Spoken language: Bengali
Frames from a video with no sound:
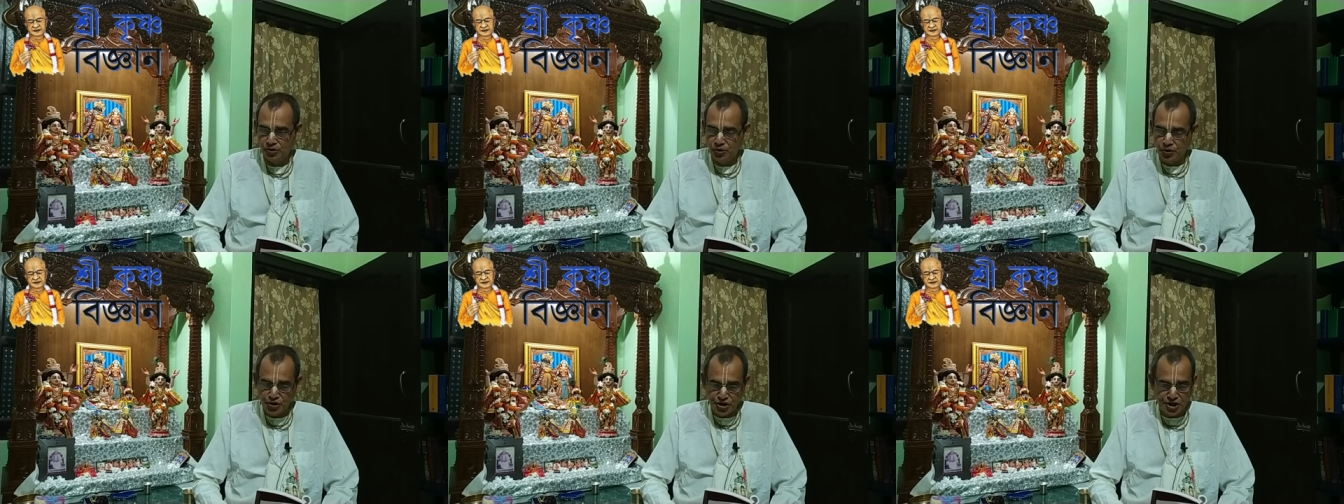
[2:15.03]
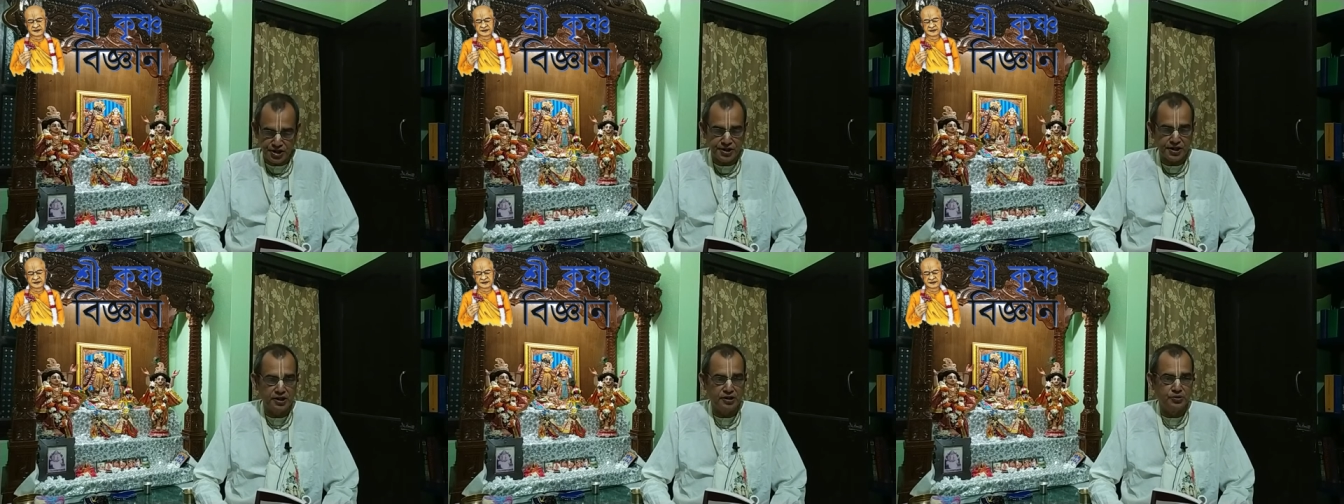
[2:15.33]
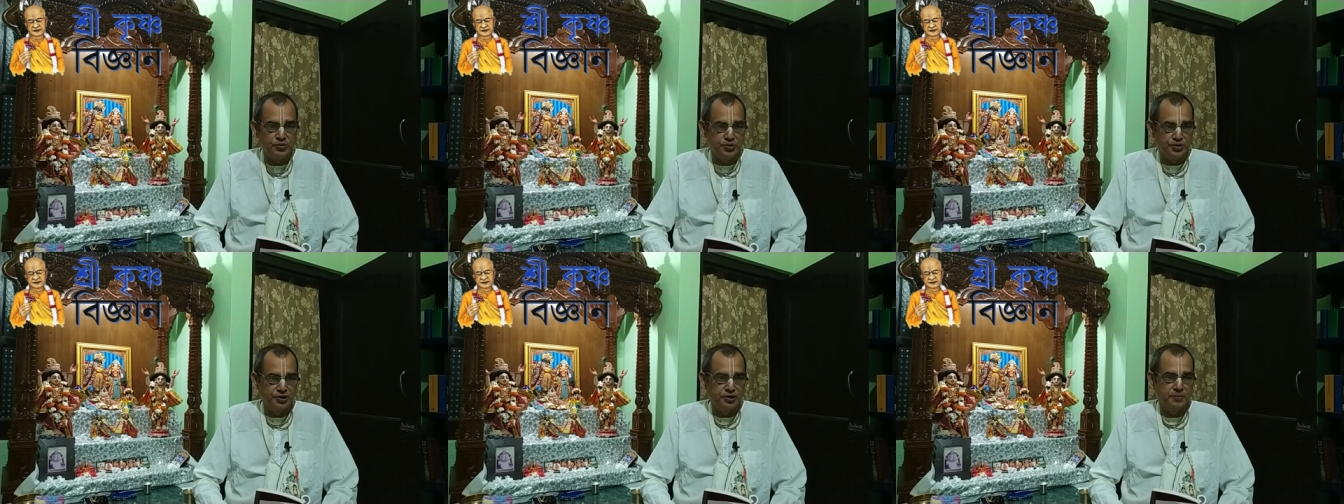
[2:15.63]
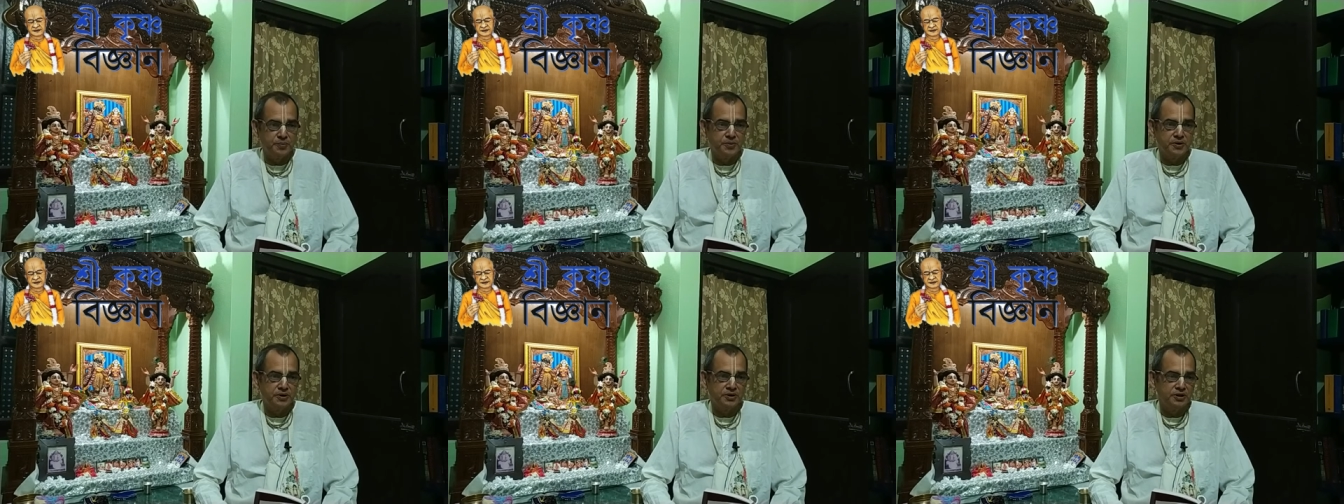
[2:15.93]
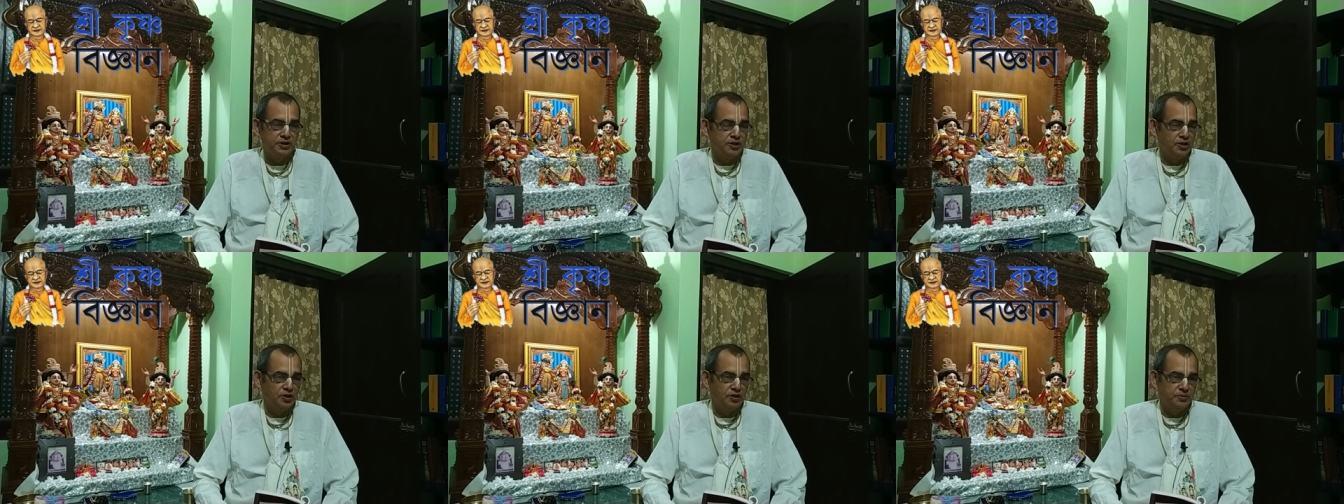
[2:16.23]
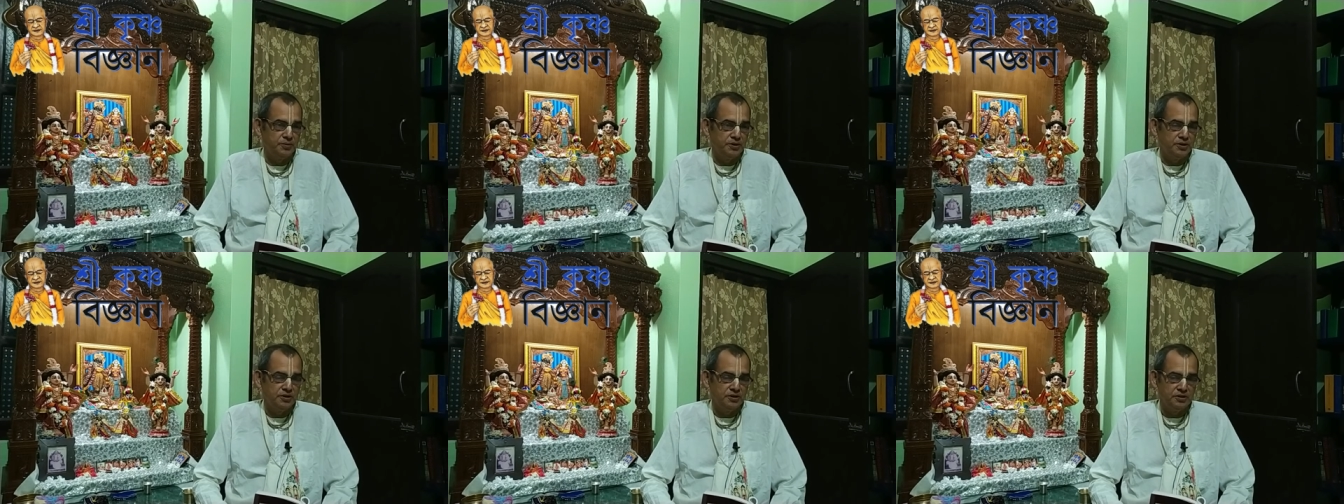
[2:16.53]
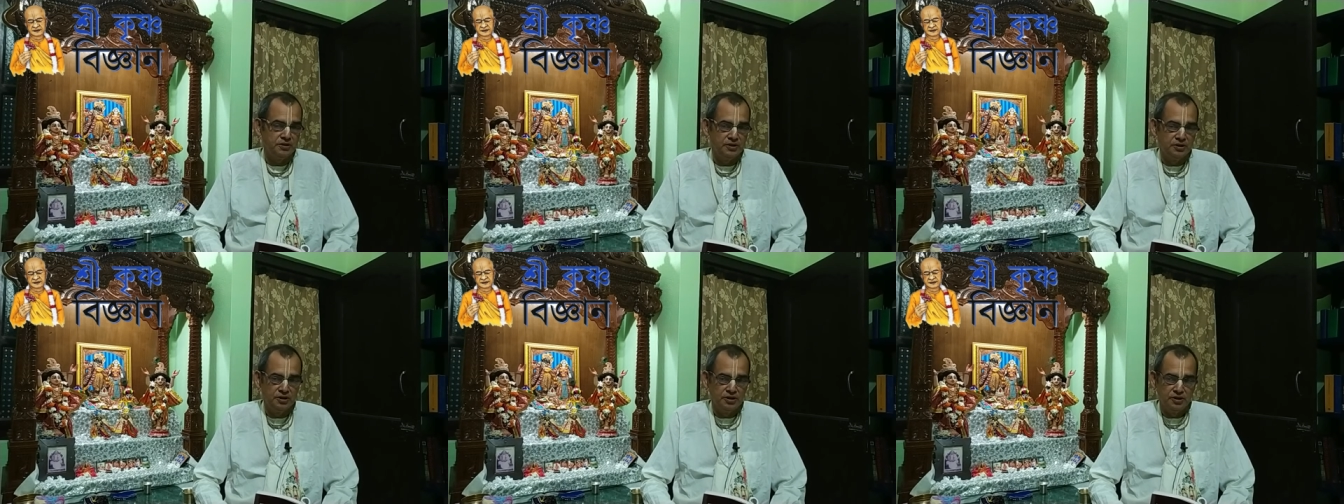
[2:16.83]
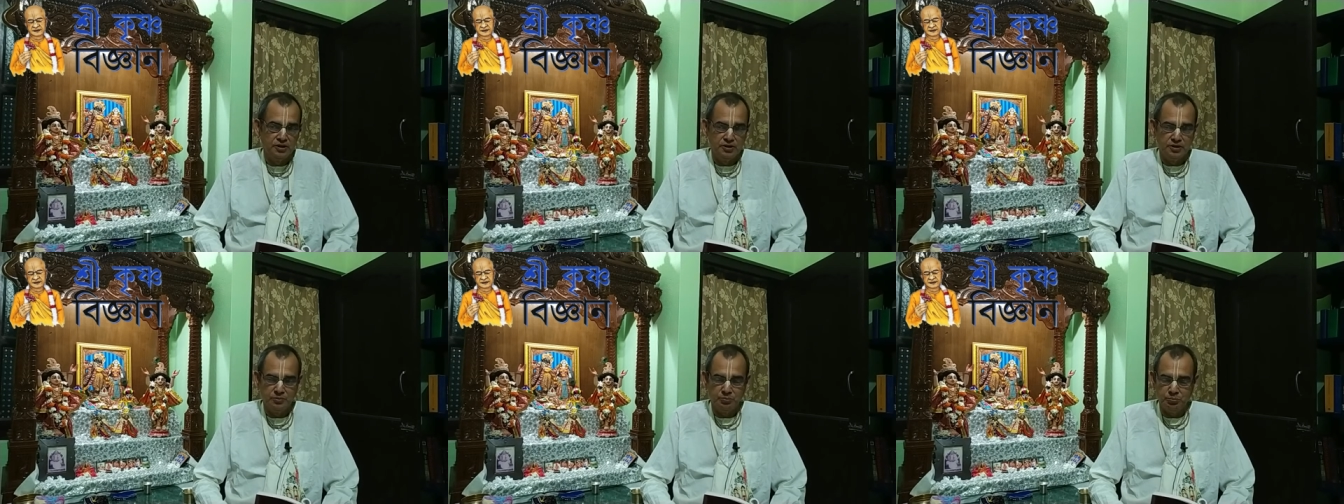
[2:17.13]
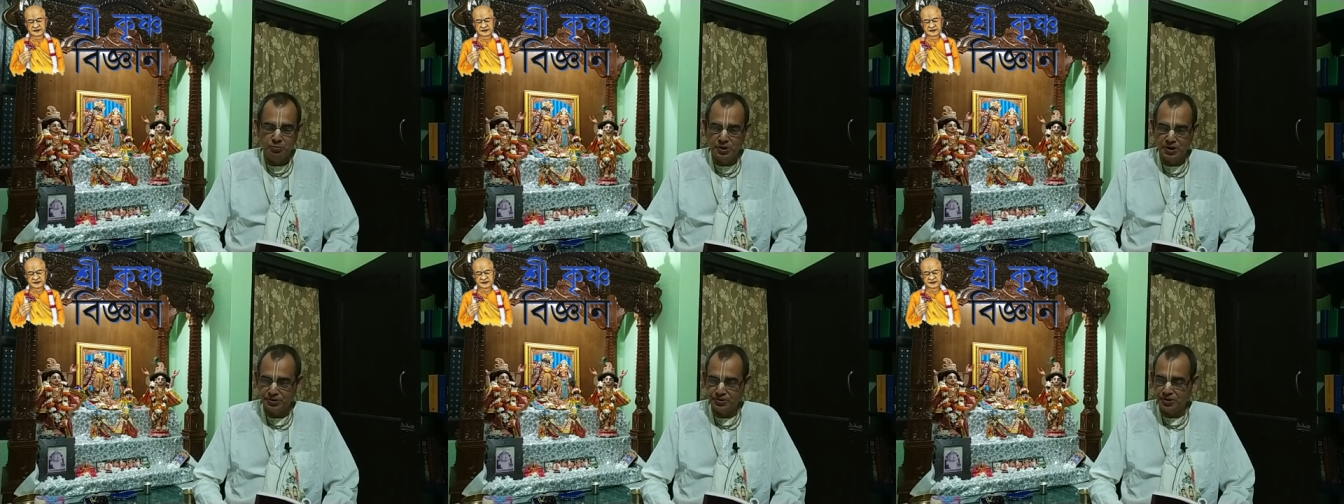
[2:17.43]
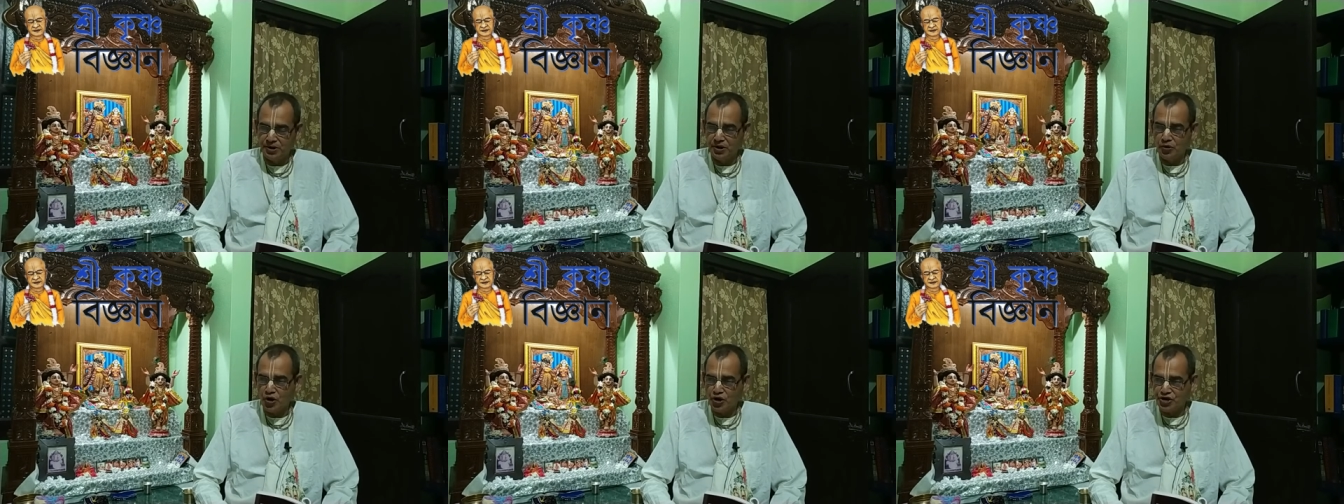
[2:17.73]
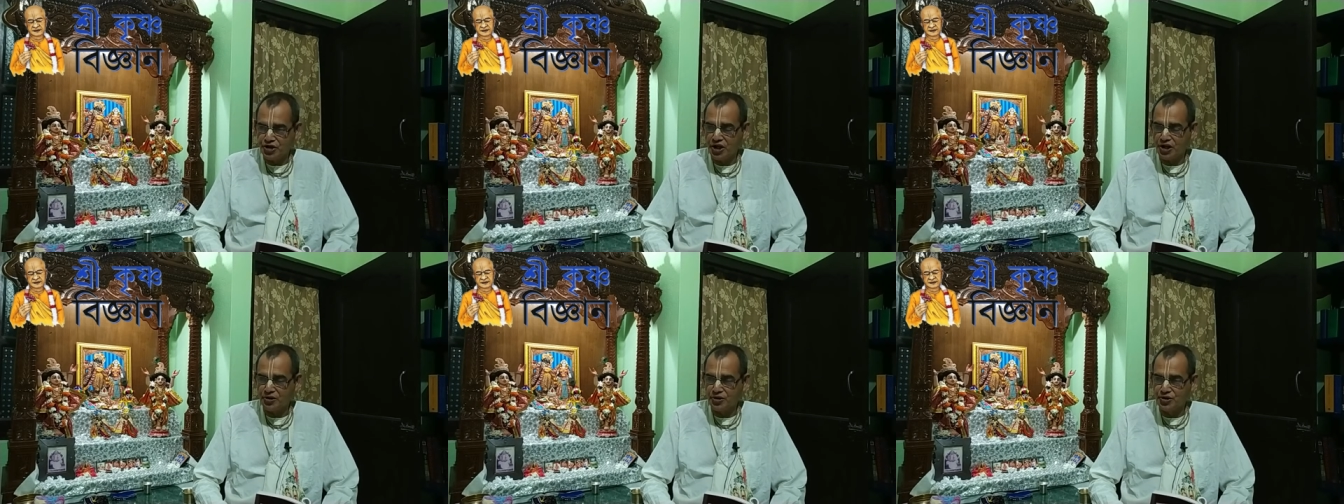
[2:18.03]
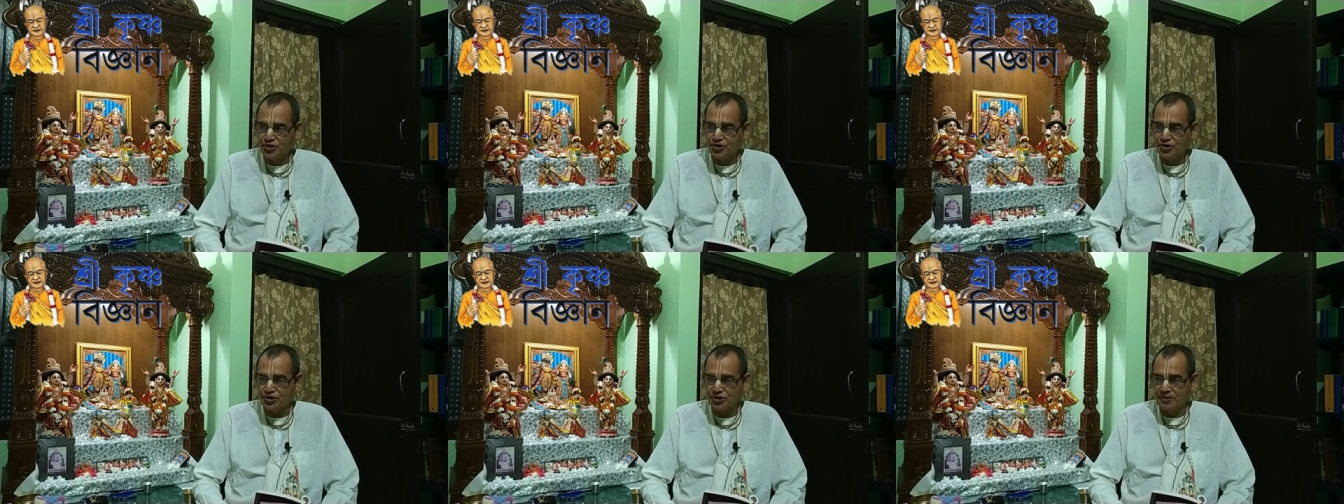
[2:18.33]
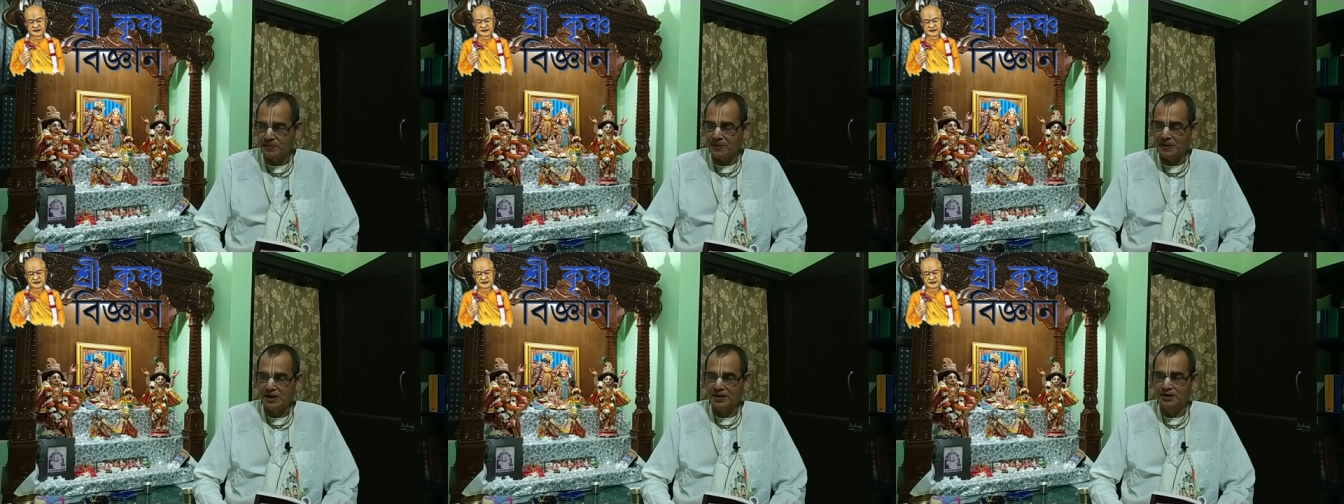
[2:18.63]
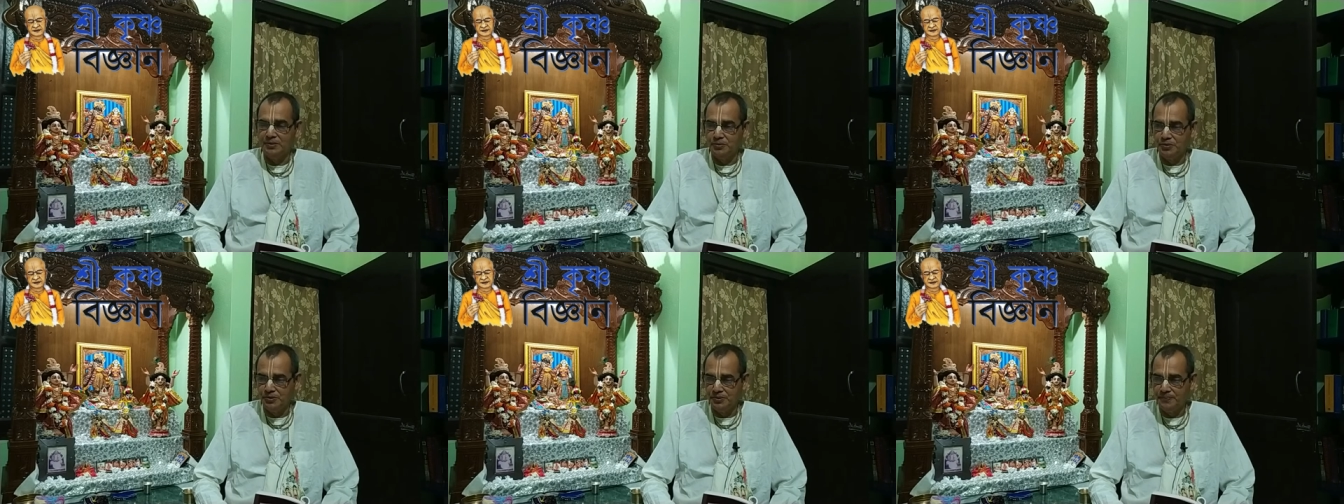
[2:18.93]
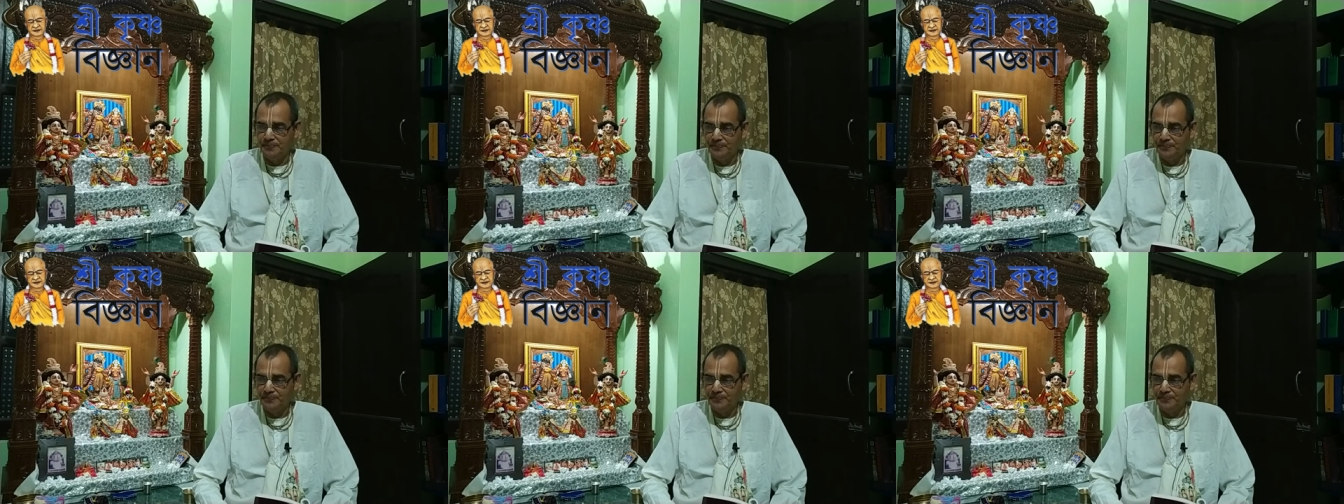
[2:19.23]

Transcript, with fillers: খোসাটাই গুরুদেবকে দিতে হবে ভেতরের অসার অংশটা ফেলে দেব